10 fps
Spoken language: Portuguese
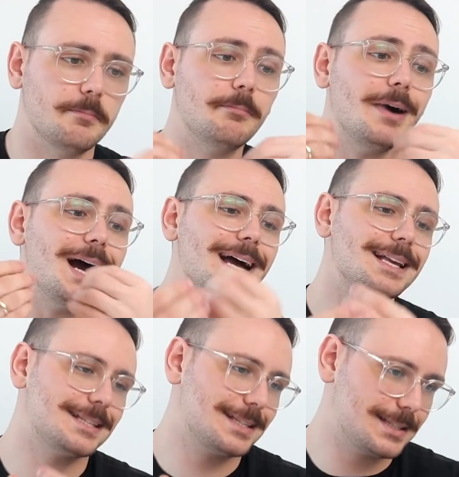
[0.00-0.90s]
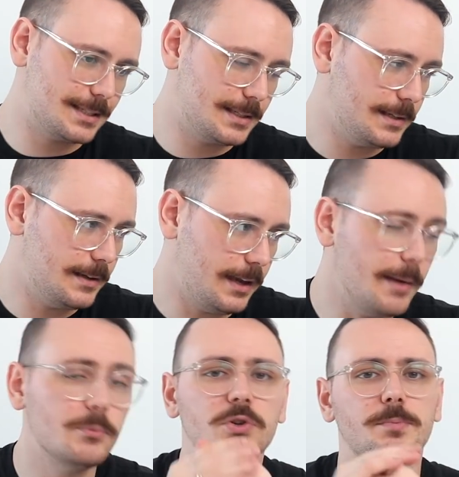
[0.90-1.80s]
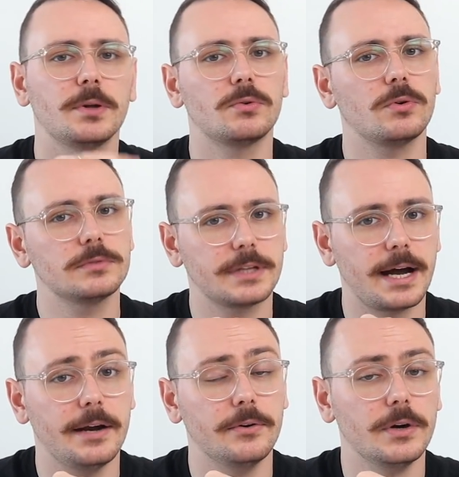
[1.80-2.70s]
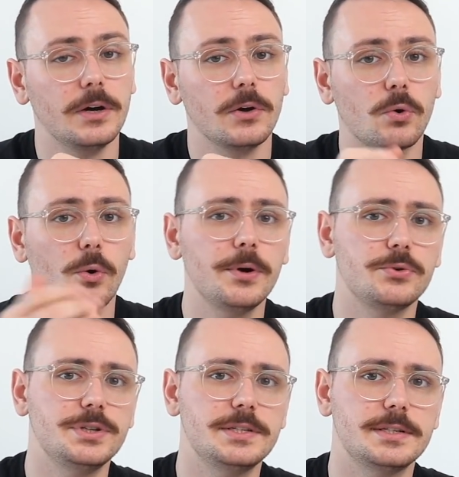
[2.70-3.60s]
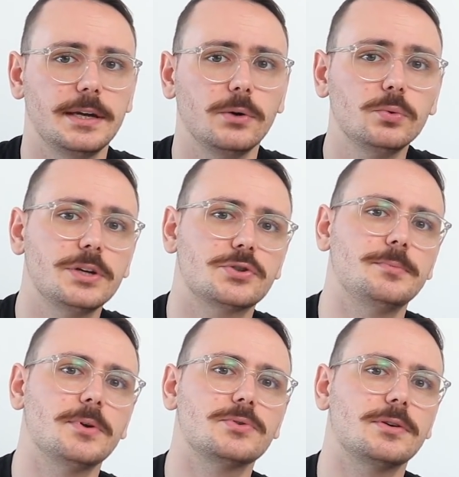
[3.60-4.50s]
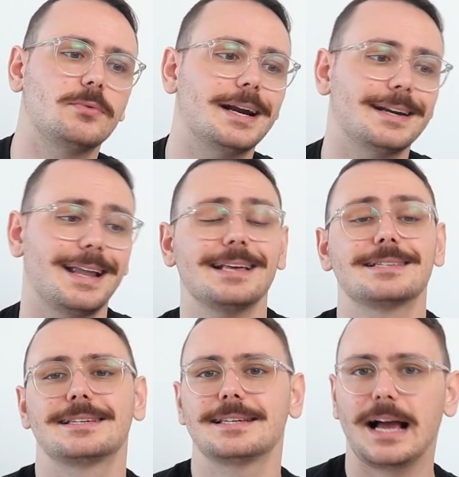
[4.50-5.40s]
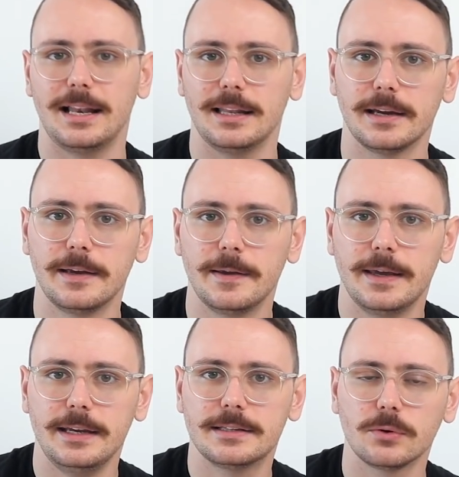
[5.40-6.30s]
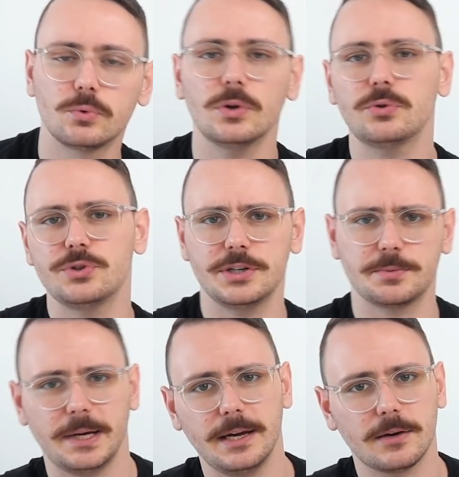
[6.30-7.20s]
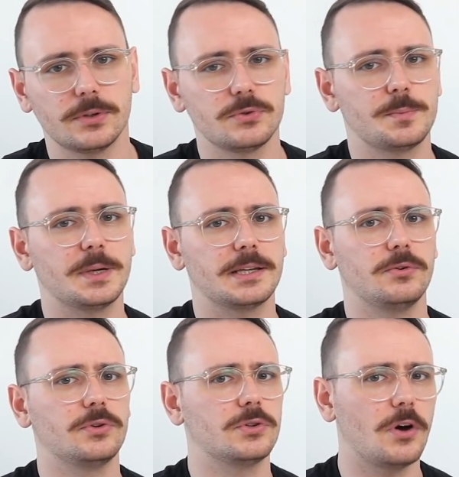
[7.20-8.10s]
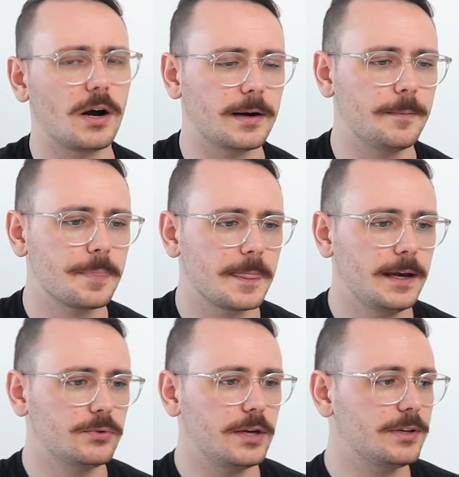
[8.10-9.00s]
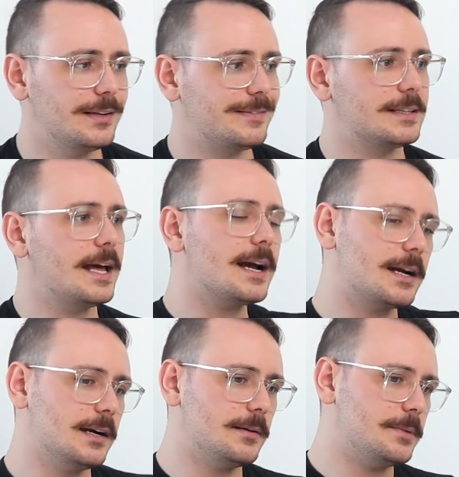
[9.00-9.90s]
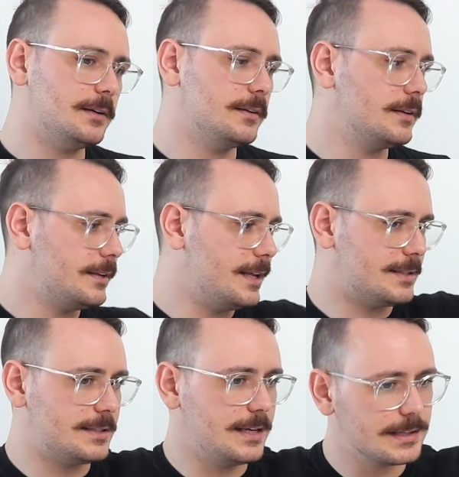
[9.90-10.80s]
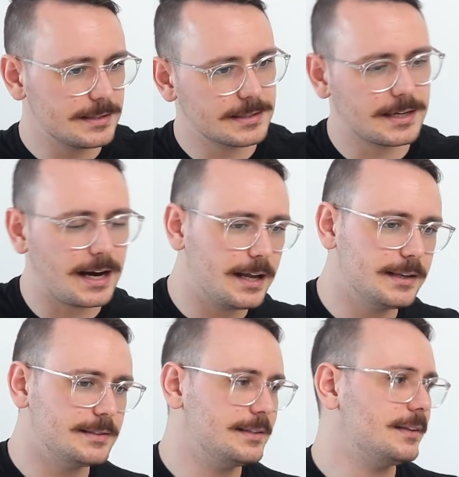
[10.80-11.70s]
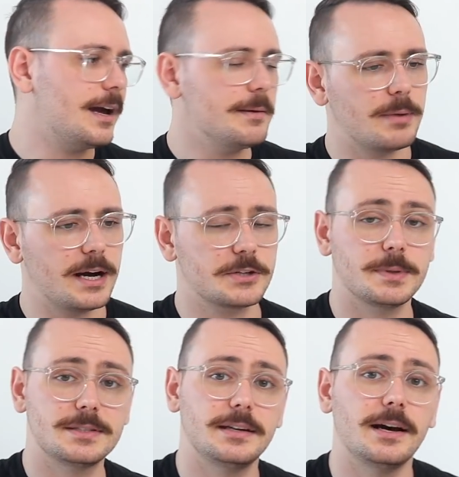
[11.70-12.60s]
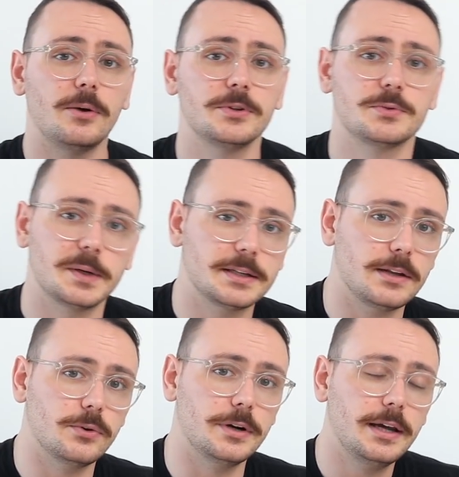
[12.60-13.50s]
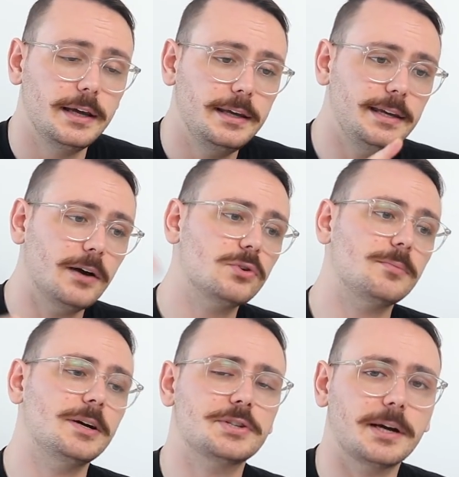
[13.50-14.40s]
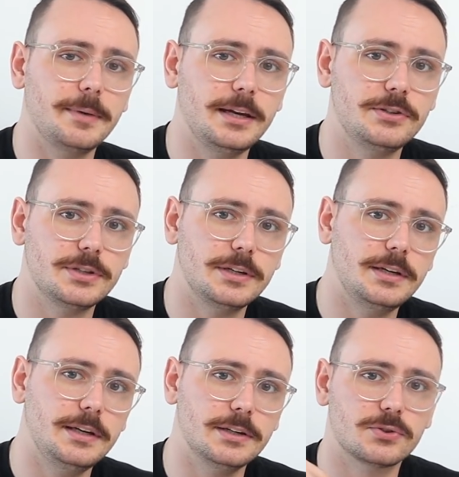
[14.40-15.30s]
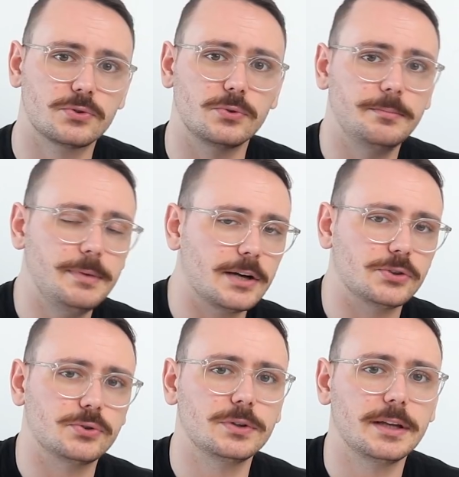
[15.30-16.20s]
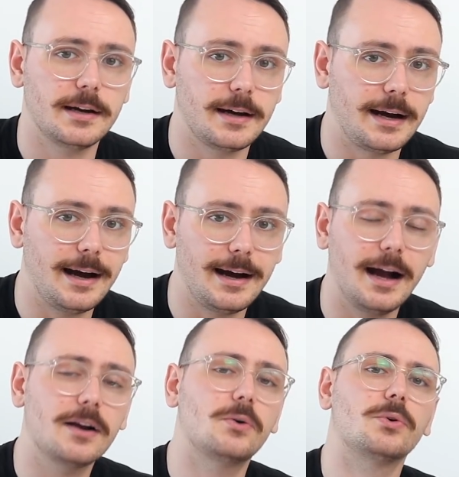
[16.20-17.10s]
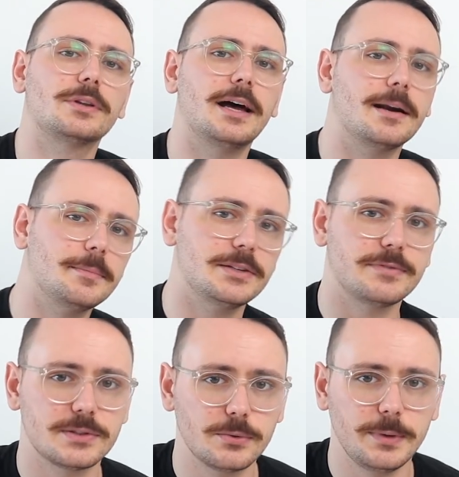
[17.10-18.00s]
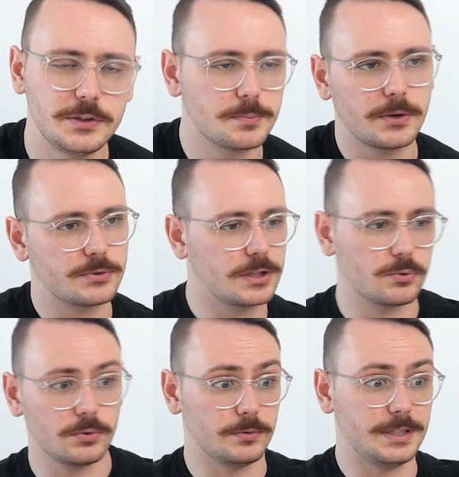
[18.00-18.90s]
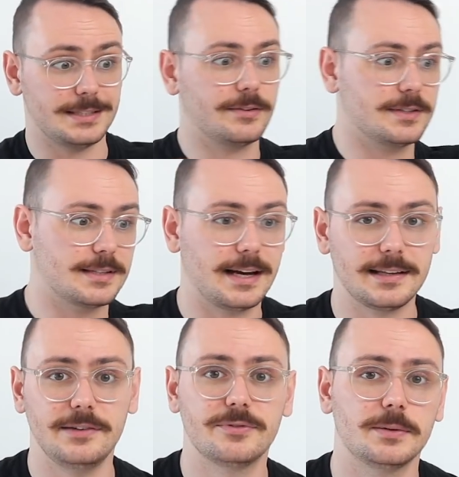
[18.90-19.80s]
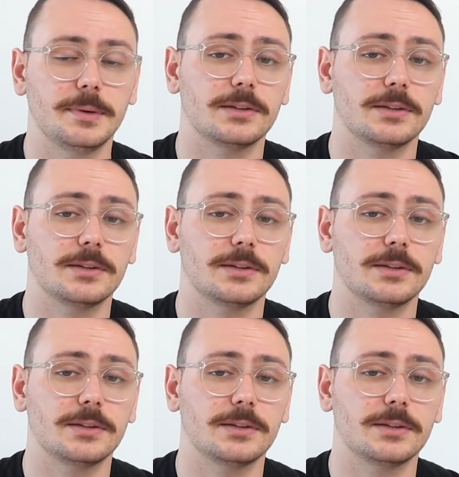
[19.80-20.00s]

Mas é muito pelo contrário. Como eu disse, eu deixo o meu celular na sala. Então, no outro dia de manhã, quando o despertador toca, eu tenho que levantar a cama, descer as escadas e ir lá embaixo para desligar o meu despertador. E automaticamente isso me ajuda a acordar mais facilmente, porque eu já estou descendo as escadas ali ficando meio